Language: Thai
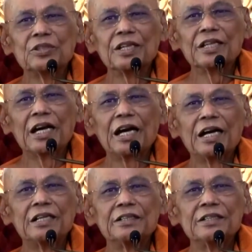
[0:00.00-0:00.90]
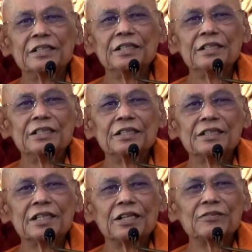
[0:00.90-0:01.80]
ทนา
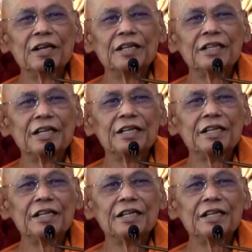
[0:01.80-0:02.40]
ท่านไว้ใน